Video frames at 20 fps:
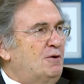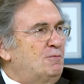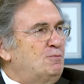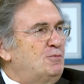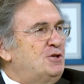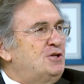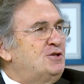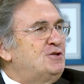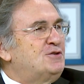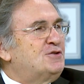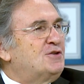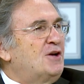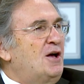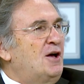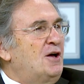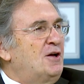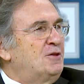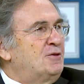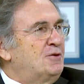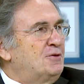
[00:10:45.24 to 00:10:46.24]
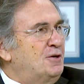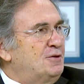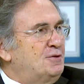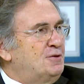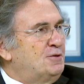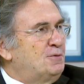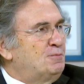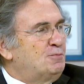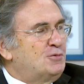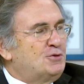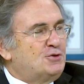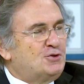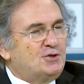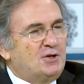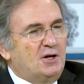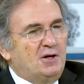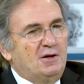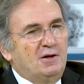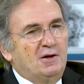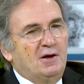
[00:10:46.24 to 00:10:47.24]
Mizan dediğimiz
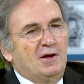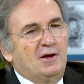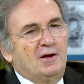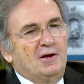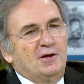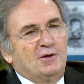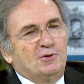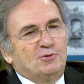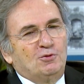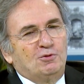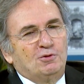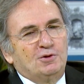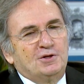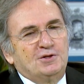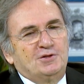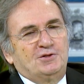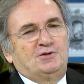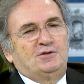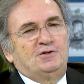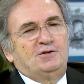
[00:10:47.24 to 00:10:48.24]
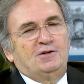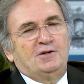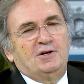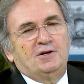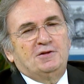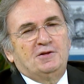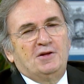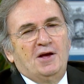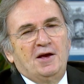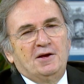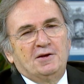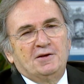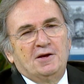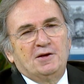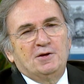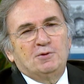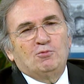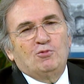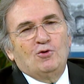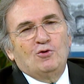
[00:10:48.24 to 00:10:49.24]
şey. Dolayısıyla
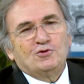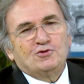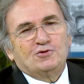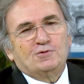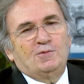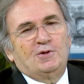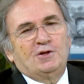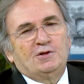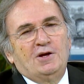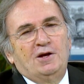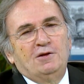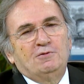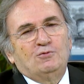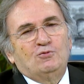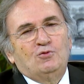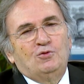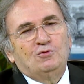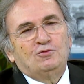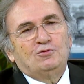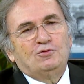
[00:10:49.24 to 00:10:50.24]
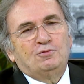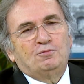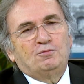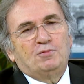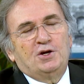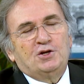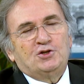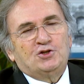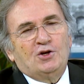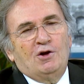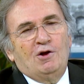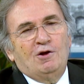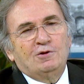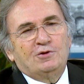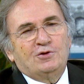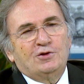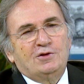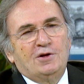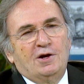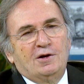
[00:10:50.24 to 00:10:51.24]
dengeyi bozmadan onu
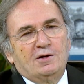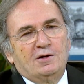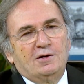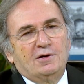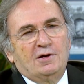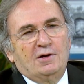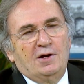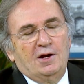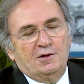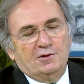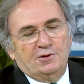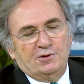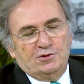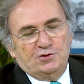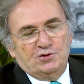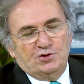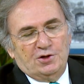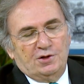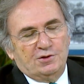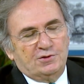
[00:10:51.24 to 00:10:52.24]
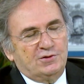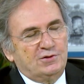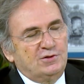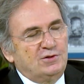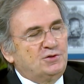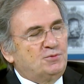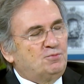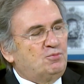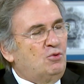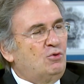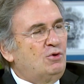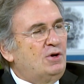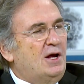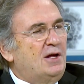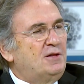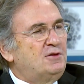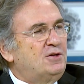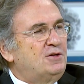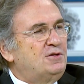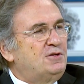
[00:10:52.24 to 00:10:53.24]
5-6 dakika kaynatacaksınız.
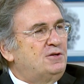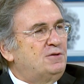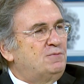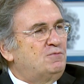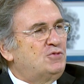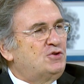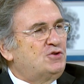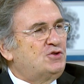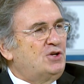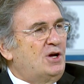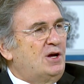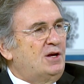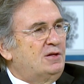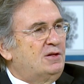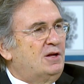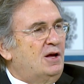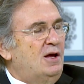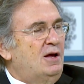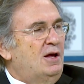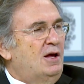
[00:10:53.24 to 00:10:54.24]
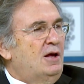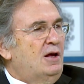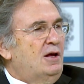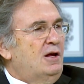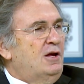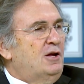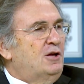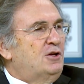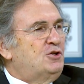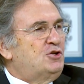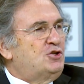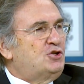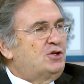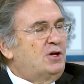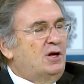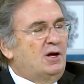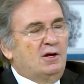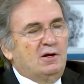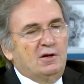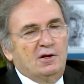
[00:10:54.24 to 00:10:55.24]
Polen dediğimiz şey de
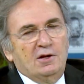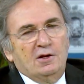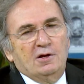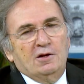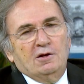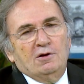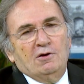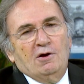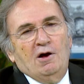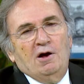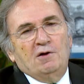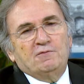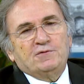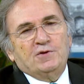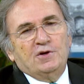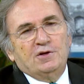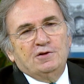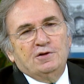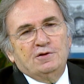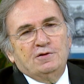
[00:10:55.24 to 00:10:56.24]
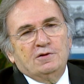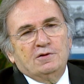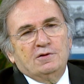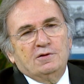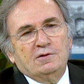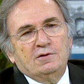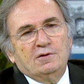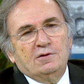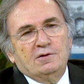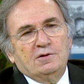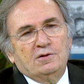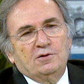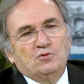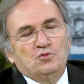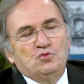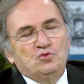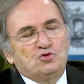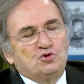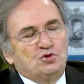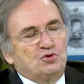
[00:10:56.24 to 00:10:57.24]
işte haftanın
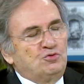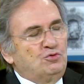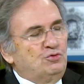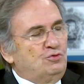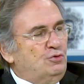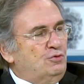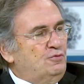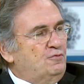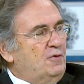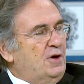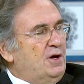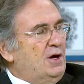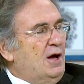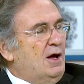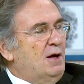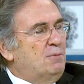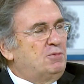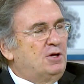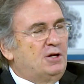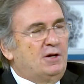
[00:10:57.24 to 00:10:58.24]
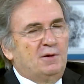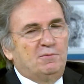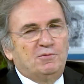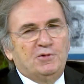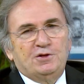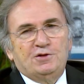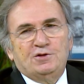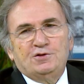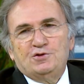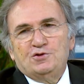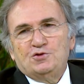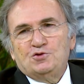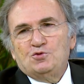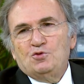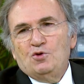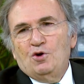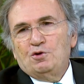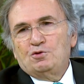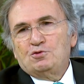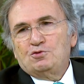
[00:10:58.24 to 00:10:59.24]
3 e, günü veya bilemediniz
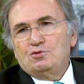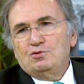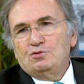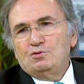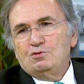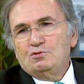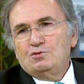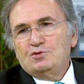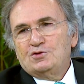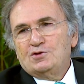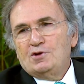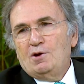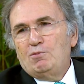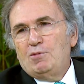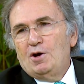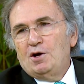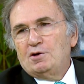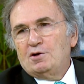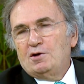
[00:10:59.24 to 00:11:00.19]
4 günü sabah